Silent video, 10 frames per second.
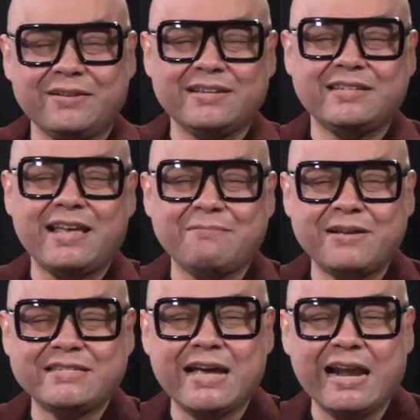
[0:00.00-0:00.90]
que se
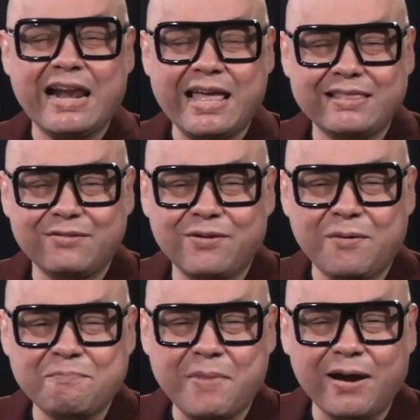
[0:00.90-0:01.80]
llama Charlando
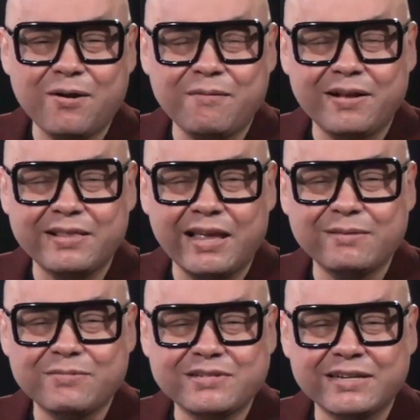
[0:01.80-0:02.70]
con Paco Valdés.
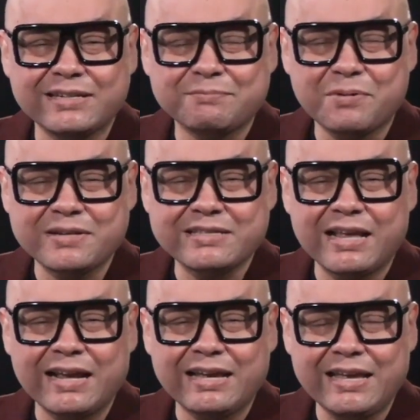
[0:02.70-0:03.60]
Muchas gracias por
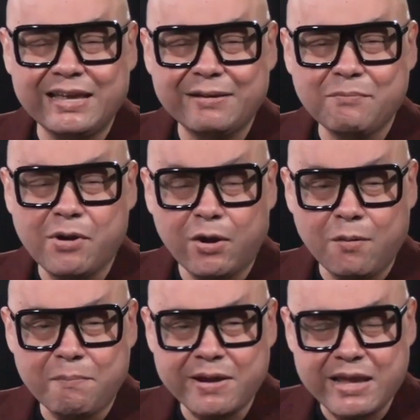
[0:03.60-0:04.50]
estar aquí, por
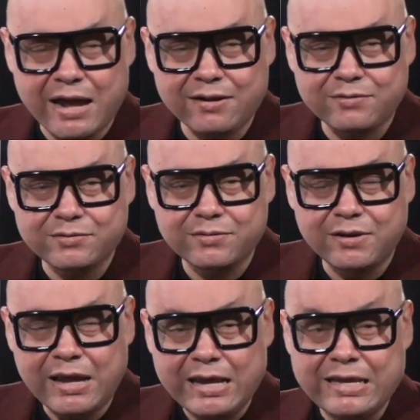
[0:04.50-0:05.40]
acompañarnos.
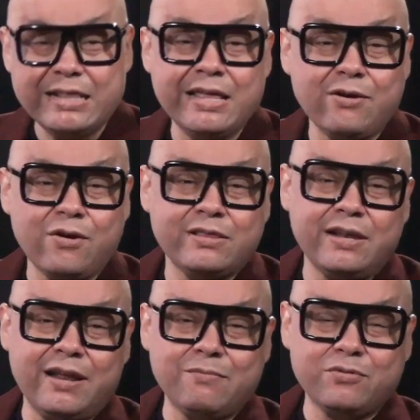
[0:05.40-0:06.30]
Y el día de hoy
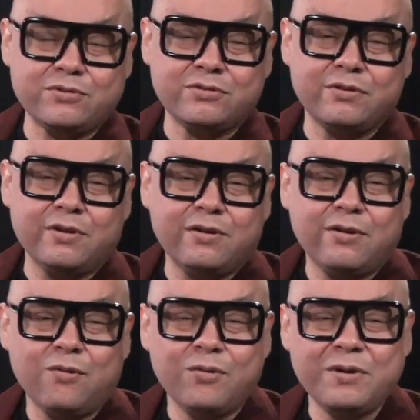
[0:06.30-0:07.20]
tenemos
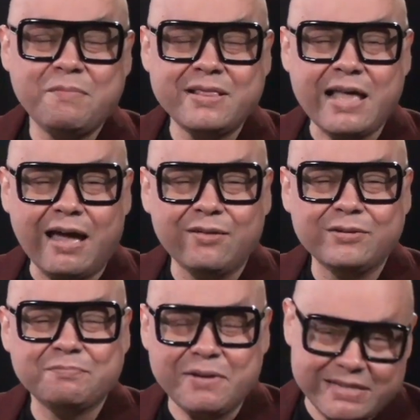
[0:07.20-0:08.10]
un invitado
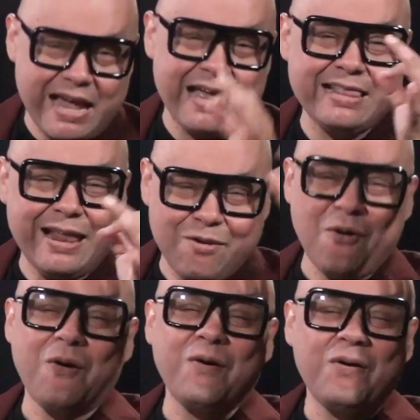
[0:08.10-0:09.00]
especial de
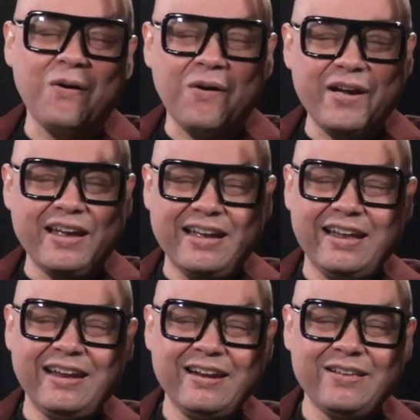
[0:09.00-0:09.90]
lujo hoy.
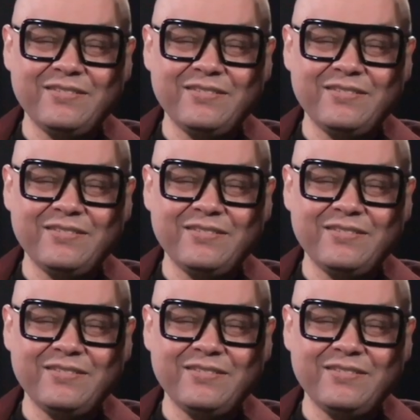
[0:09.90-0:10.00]
Nos